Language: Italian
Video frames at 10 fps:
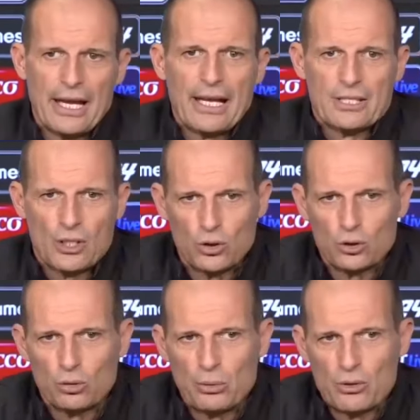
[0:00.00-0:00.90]
e
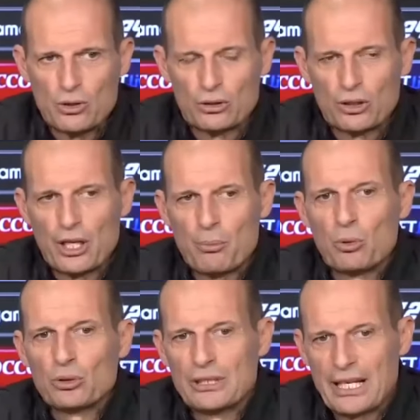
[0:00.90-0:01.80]
secondo me è un giocatore che
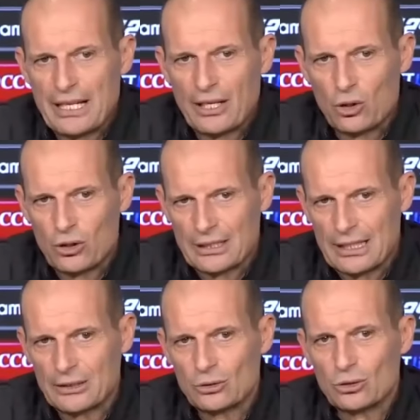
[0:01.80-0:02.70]
può dare ancora
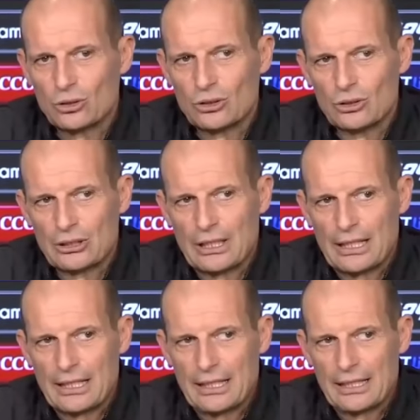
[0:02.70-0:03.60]
tanto
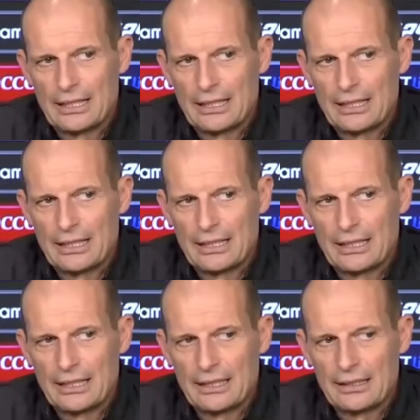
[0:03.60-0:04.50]
al,
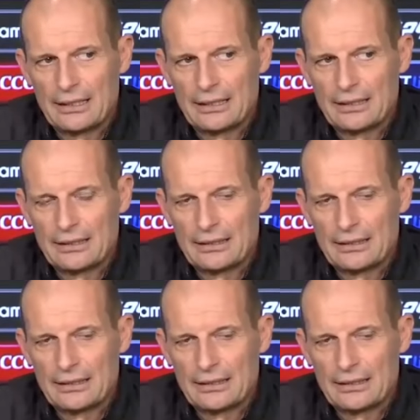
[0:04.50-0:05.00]
eh,